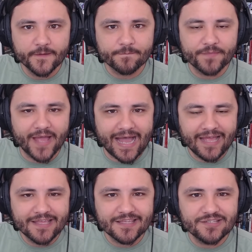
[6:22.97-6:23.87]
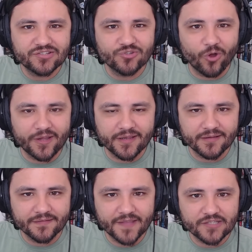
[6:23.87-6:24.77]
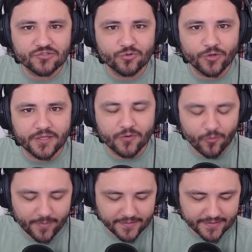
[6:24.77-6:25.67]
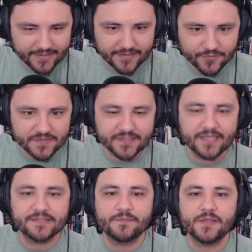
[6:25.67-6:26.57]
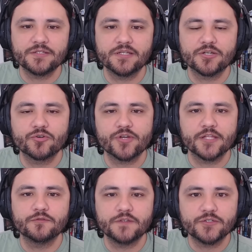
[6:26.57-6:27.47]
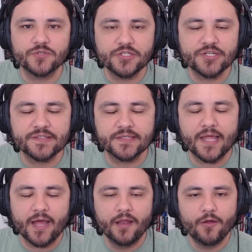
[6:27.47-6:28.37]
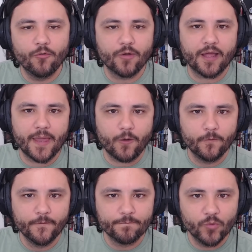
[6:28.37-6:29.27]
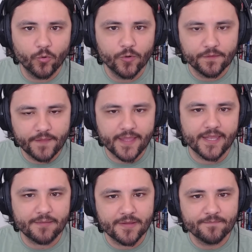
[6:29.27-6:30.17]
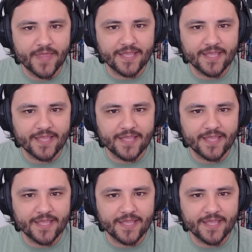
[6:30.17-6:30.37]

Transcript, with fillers: da história da Sony? Comenta aqui, não se esquece também de deixar um joinha no vídeo e de assinar o canal do DNM. É